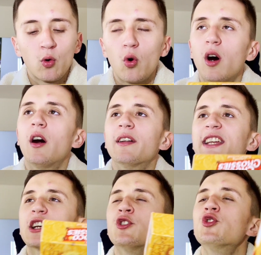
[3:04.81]
Oh, eine
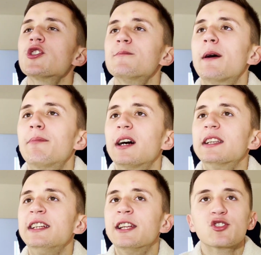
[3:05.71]

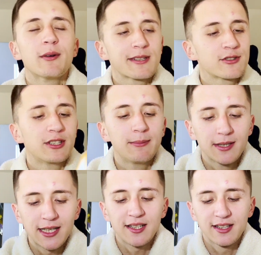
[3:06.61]
Knusperpraline. So habe ich es noch nie
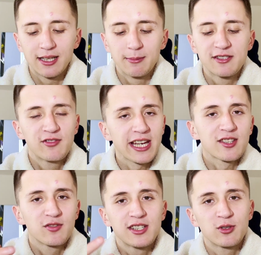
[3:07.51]
betrachtet, aber es ist echt
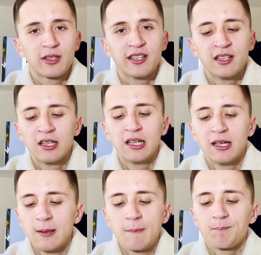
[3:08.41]
so wie so eine
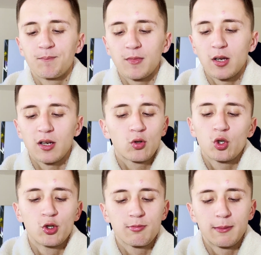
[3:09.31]

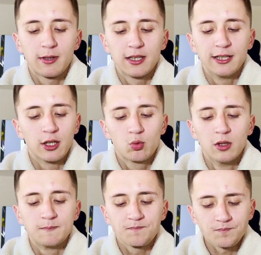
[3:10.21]
Knusperpraline. Cool.